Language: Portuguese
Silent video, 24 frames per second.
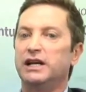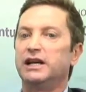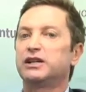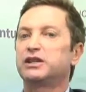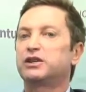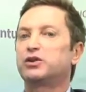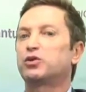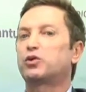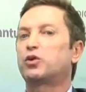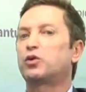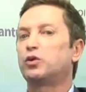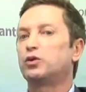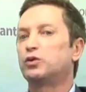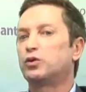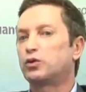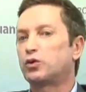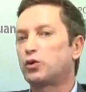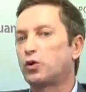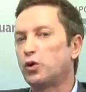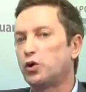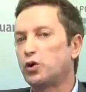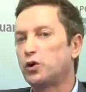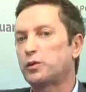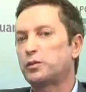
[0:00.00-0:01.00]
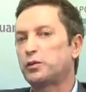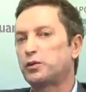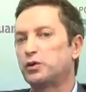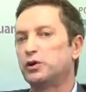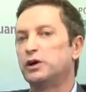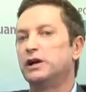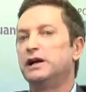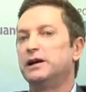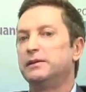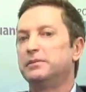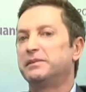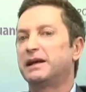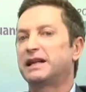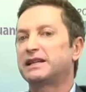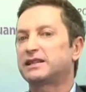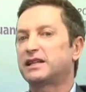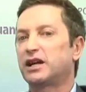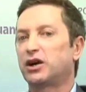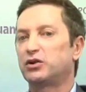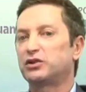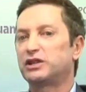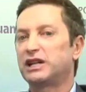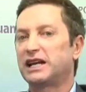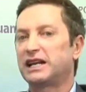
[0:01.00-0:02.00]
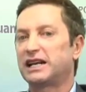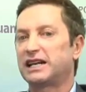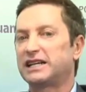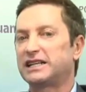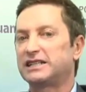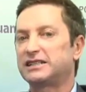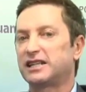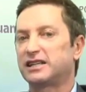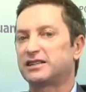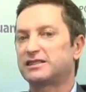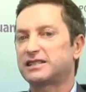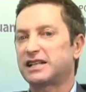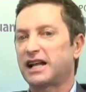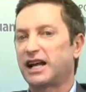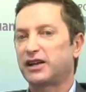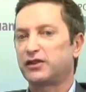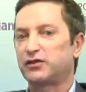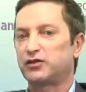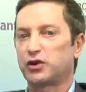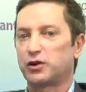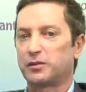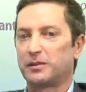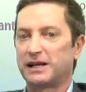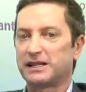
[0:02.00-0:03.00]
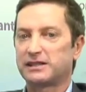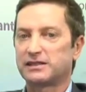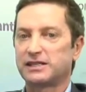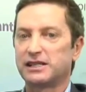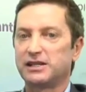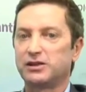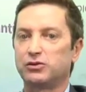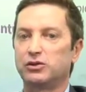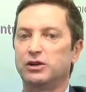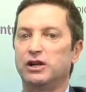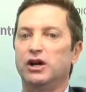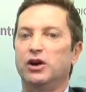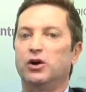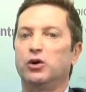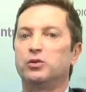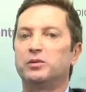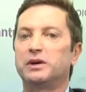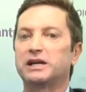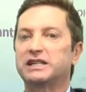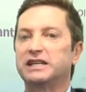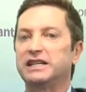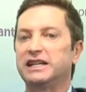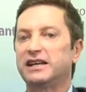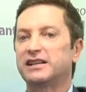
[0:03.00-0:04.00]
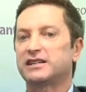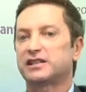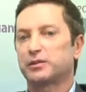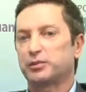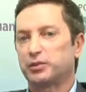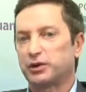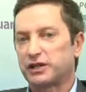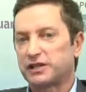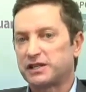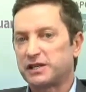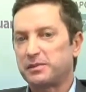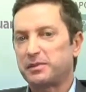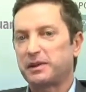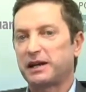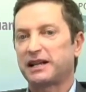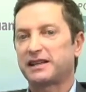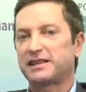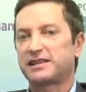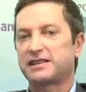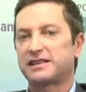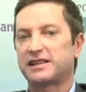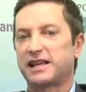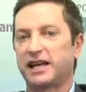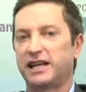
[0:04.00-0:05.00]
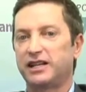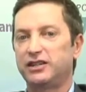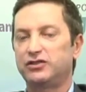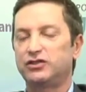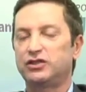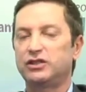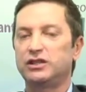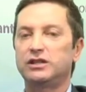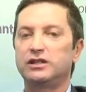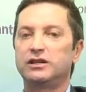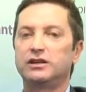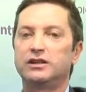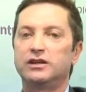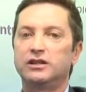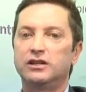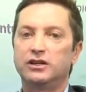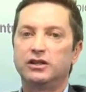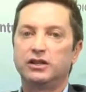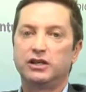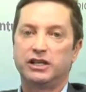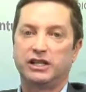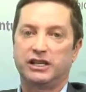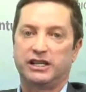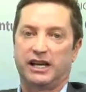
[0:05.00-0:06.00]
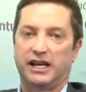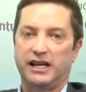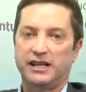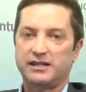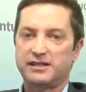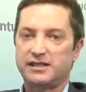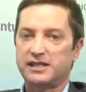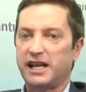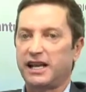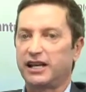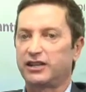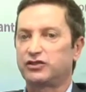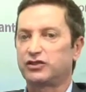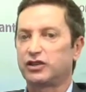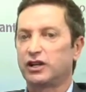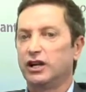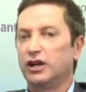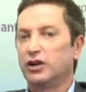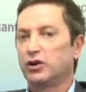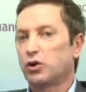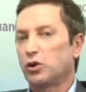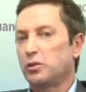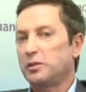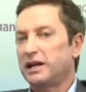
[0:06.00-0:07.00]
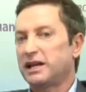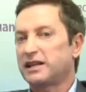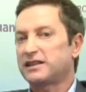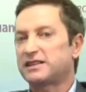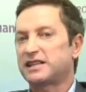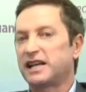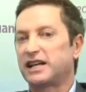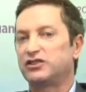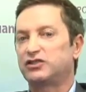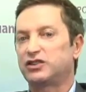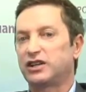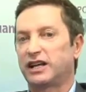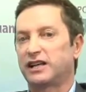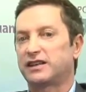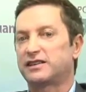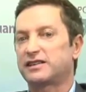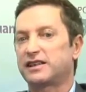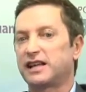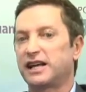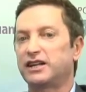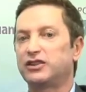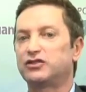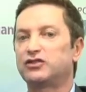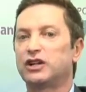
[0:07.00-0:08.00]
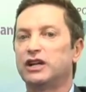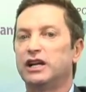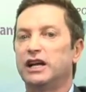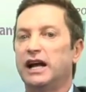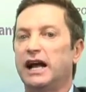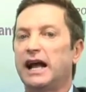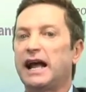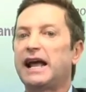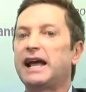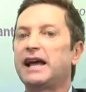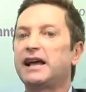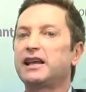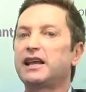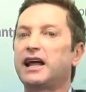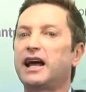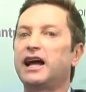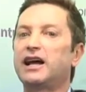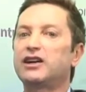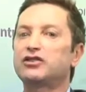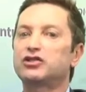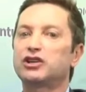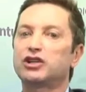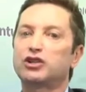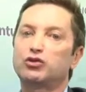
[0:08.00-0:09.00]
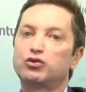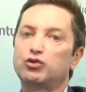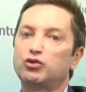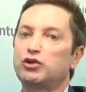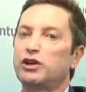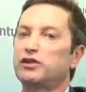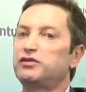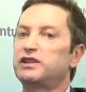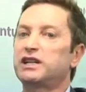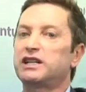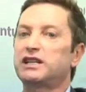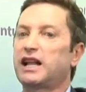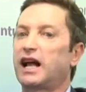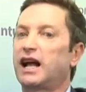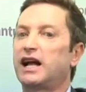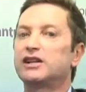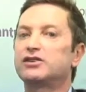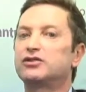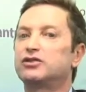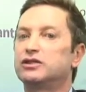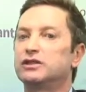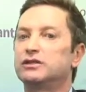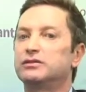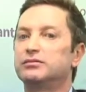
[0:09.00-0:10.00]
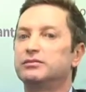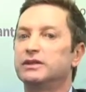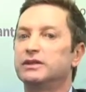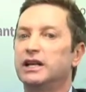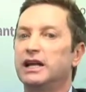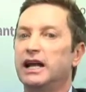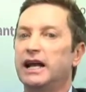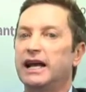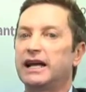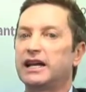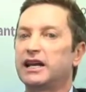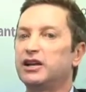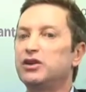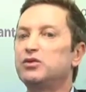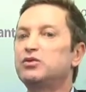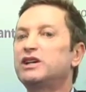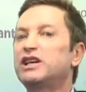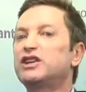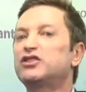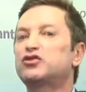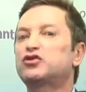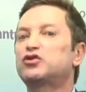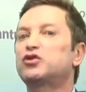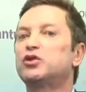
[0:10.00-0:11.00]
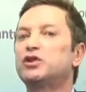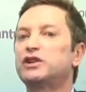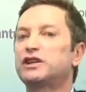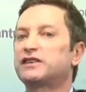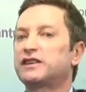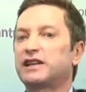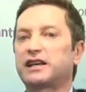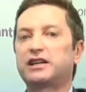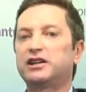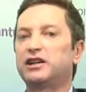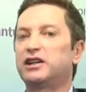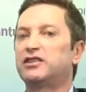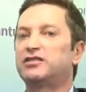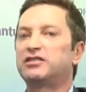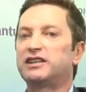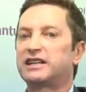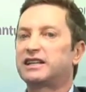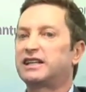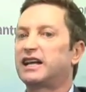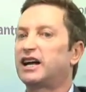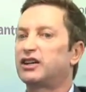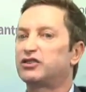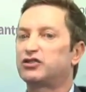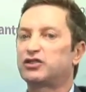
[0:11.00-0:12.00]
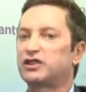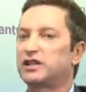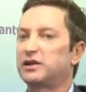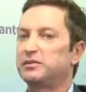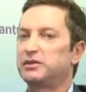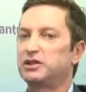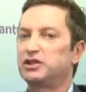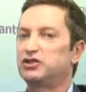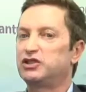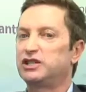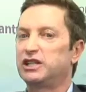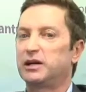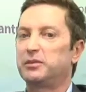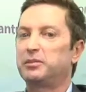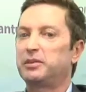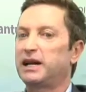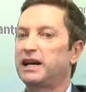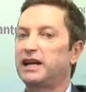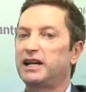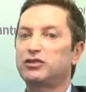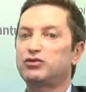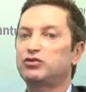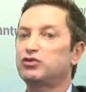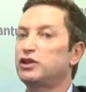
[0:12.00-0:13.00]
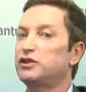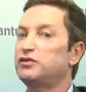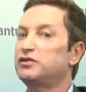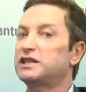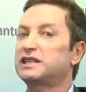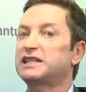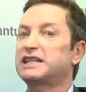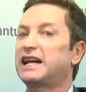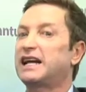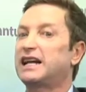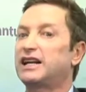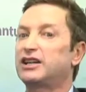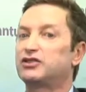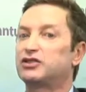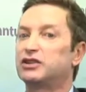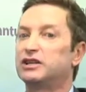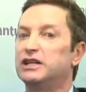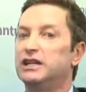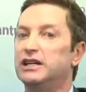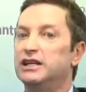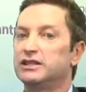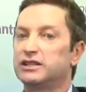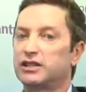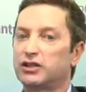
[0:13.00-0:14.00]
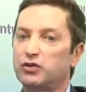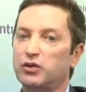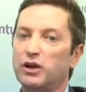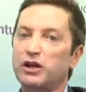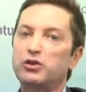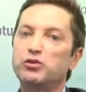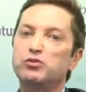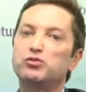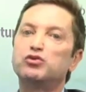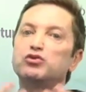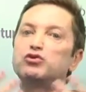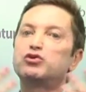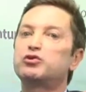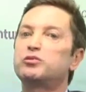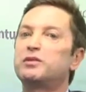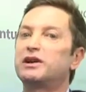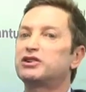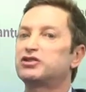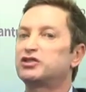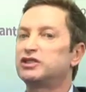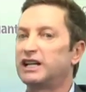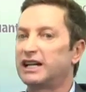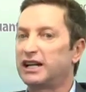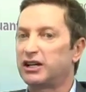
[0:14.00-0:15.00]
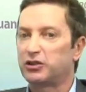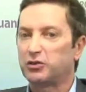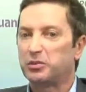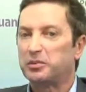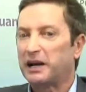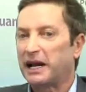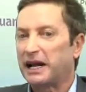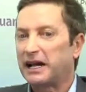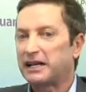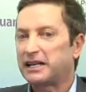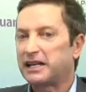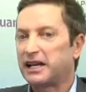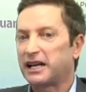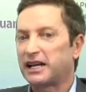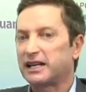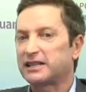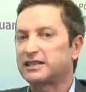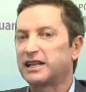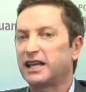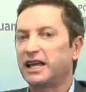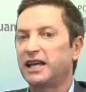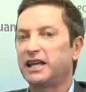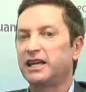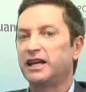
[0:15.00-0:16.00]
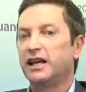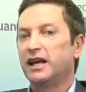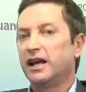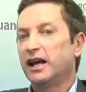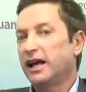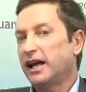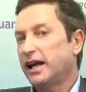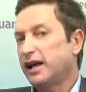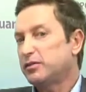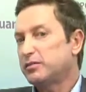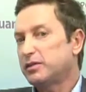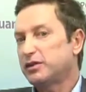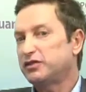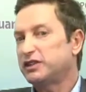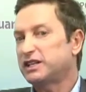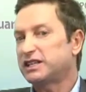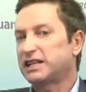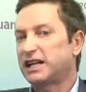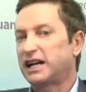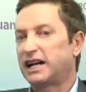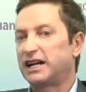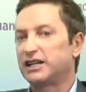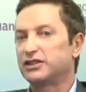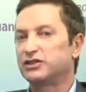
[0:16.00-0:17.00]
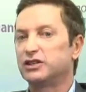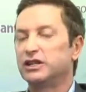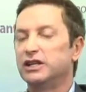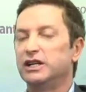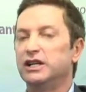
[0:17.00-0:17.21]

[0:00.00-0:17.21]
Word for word: que o, o corpo mental dela ainda está em formação, uma criança, por exemplo, ela sente e ressente. Como ela sente e ressente, ela acha que tudo é verdade. Ela não questiona se aquilo é verdade ou se é mentira. Para ela, tudo é verdade. Tanto é que o mundo imaginário que ela tem é uma verdade.